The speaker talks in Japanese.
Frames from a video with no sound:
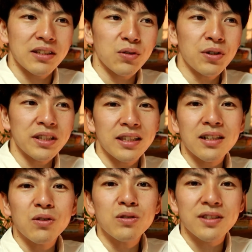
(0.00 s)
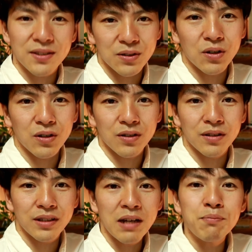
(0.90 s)
どういったコースを
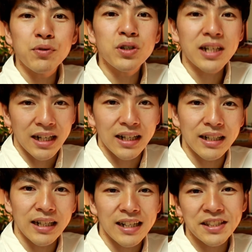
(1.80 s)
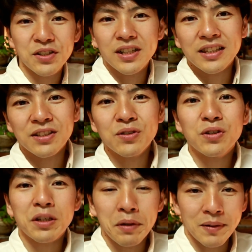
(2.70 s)
何分間走るかっていうの
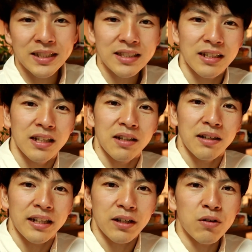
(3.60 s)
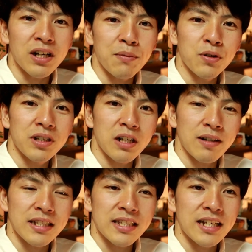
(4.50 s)
を決めます。で今回僕ら
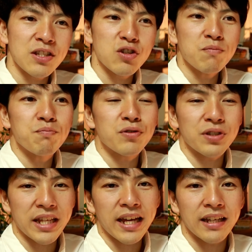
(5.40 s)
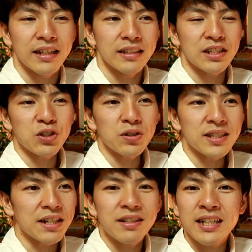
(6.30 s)
は30分 でちょうど
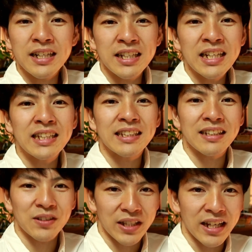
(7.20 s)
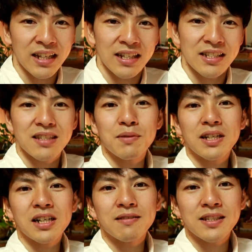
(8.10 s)
桜が綺麗だったので隅
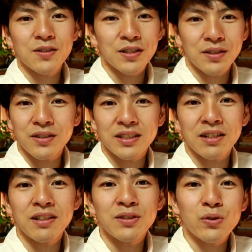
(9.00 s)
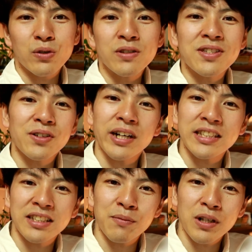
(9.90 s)
田川沿いの桜のコースを
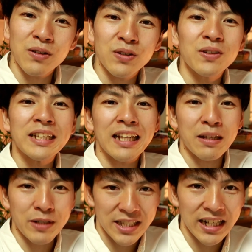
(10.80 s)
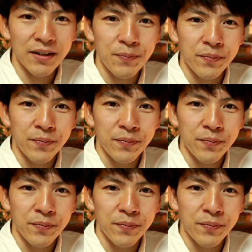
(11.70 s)
走ってもらうことになりました。